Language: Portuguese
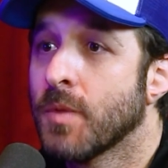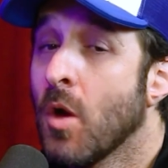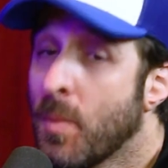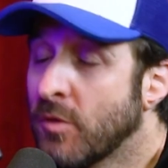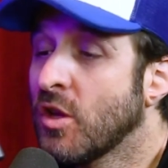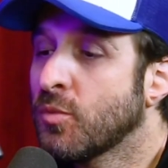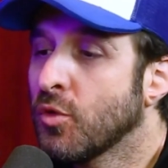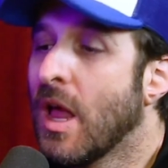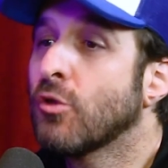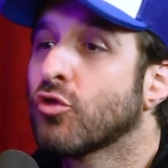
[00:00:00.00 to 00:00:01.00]
Eu perguntei isso
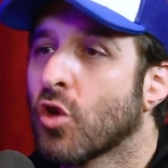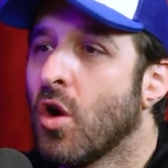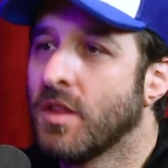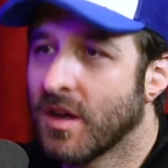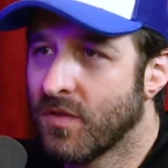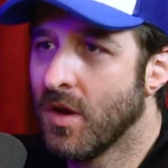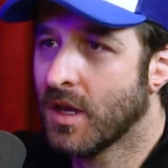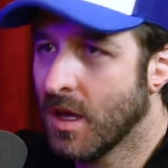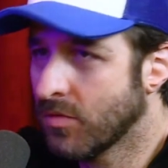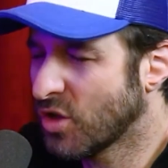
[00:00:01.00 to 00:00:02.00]
pro Léo Stronda, que veio
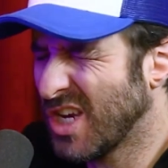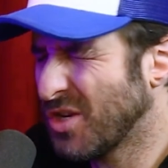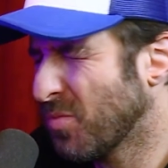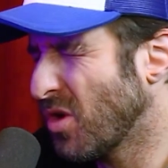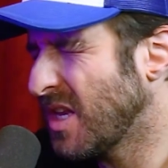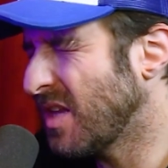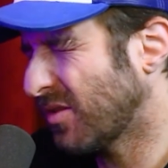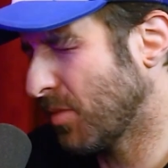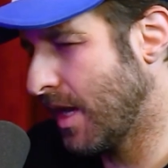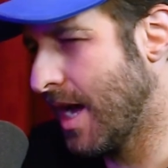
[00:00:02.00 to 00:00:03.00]
aqui, gente
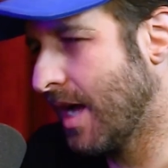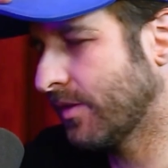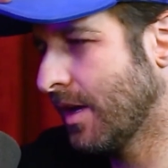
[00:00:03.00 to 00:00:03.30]
boníssima, aliás.